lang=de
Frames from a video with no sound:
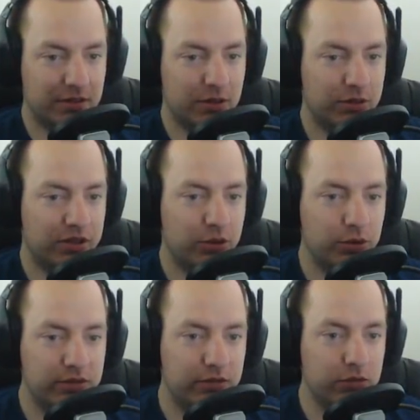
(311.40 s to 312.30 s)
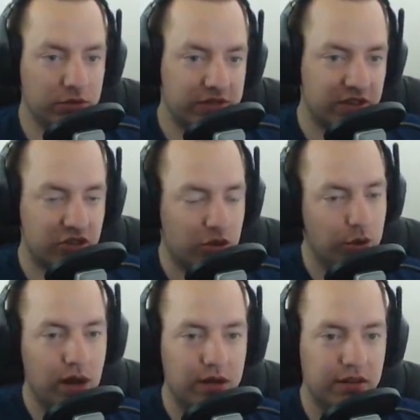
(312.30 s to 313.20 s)
Und der große Flug ist ganz schön
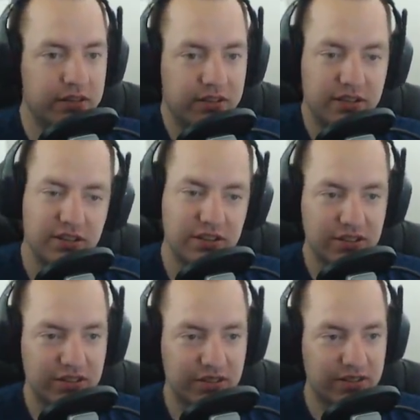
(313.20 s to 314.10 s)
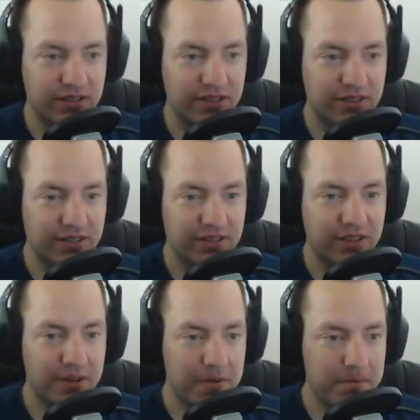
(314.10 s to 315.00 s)
unhandlich. Das ja. stimmt.
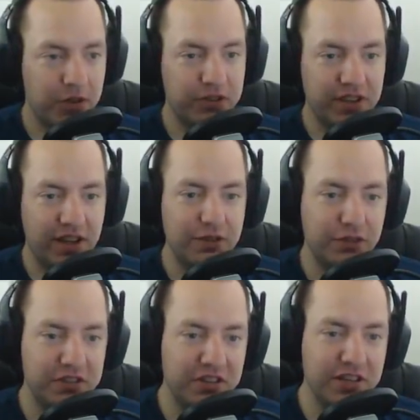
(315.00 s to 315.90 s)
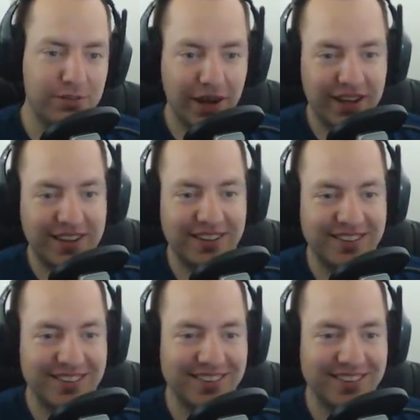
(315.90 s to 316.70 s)
Also den kleinen fahre ich da lieber eigentlich.